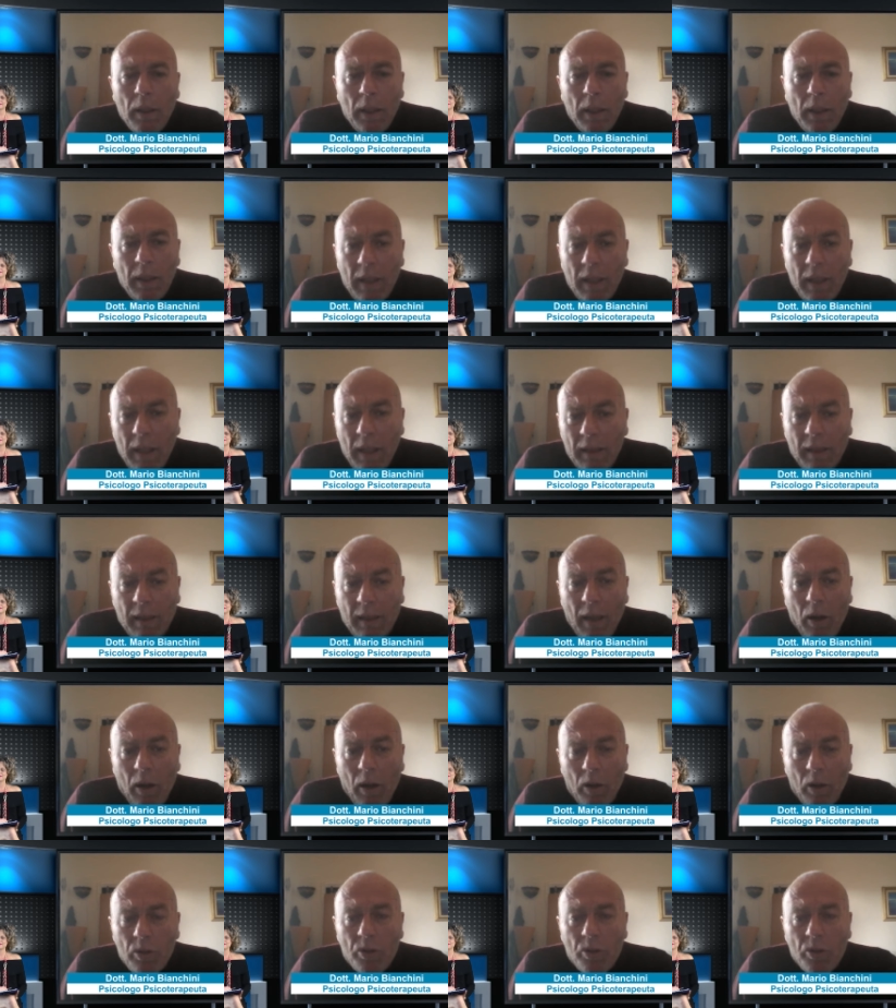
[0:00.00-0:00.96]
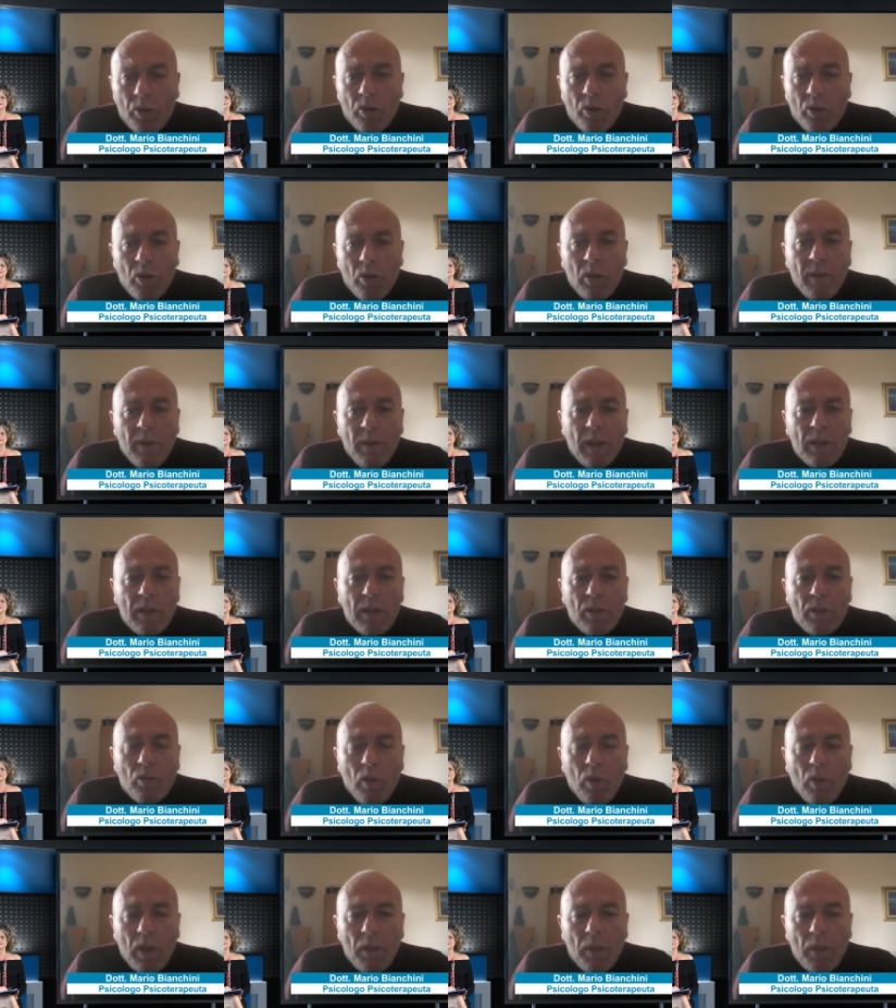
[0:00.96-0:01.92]
In realtà oggi ci sono diverse
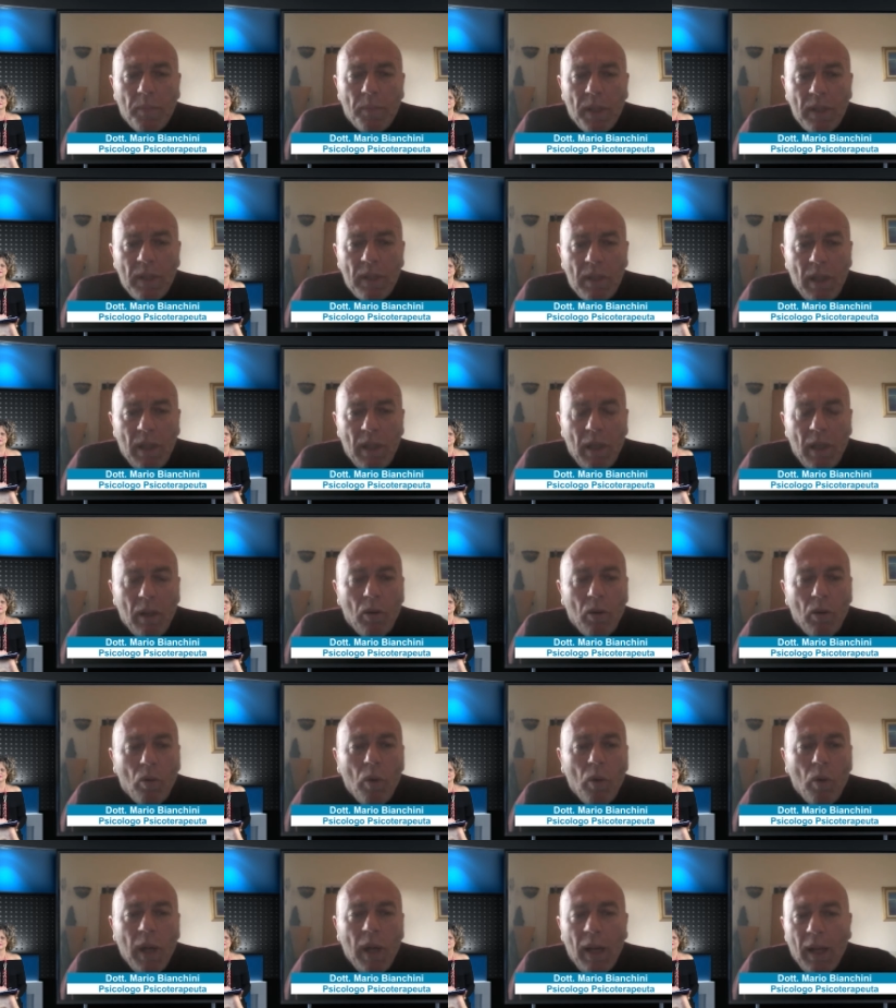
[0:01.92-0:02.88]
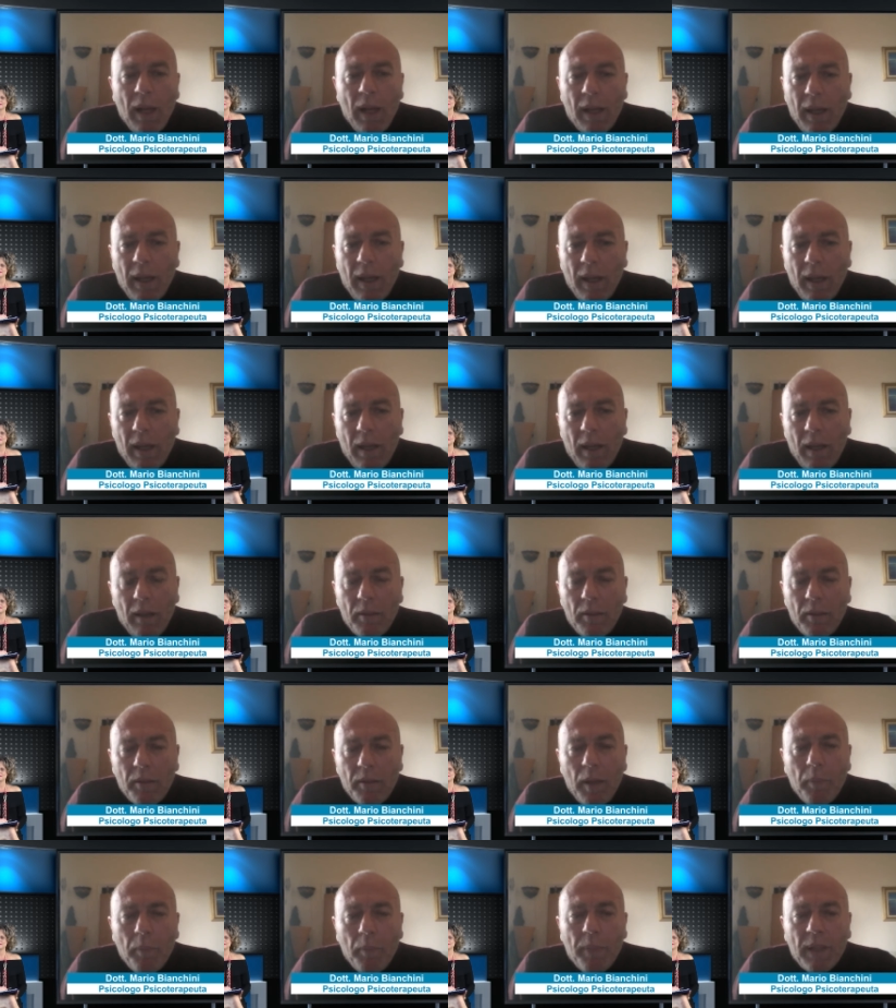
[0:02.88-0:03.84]
scuole di pensiero, quella che
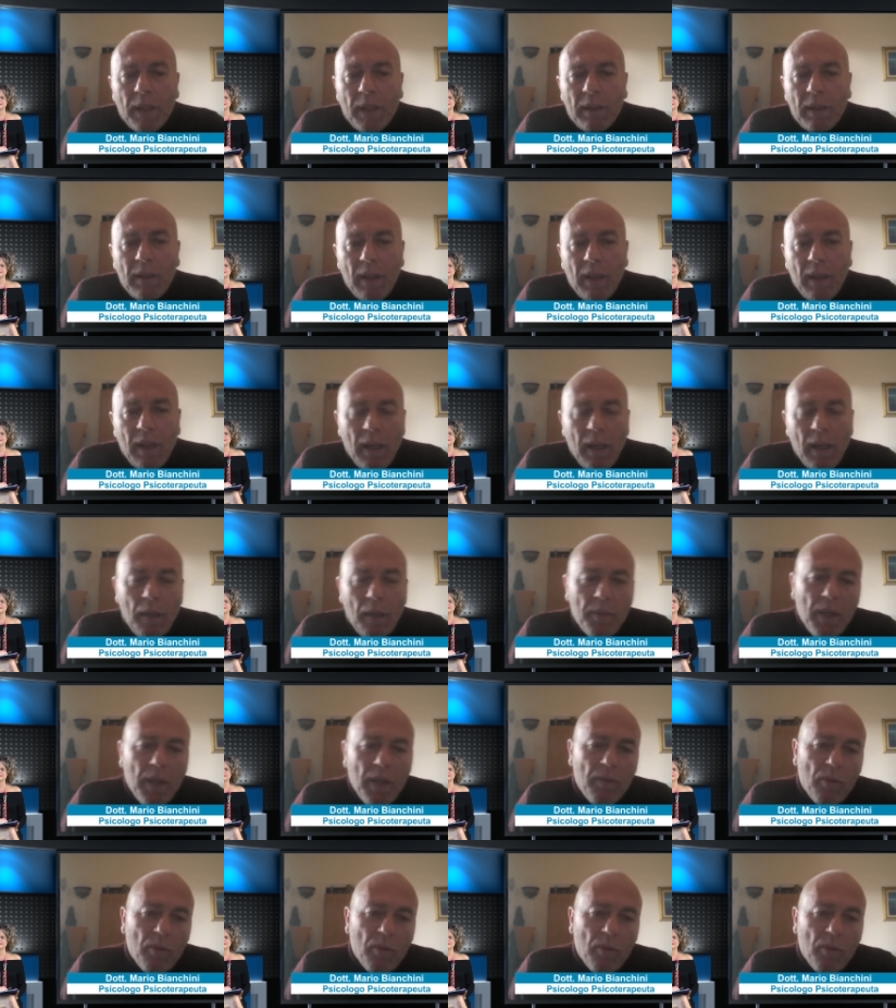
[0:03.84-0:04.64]
appartiene alla mia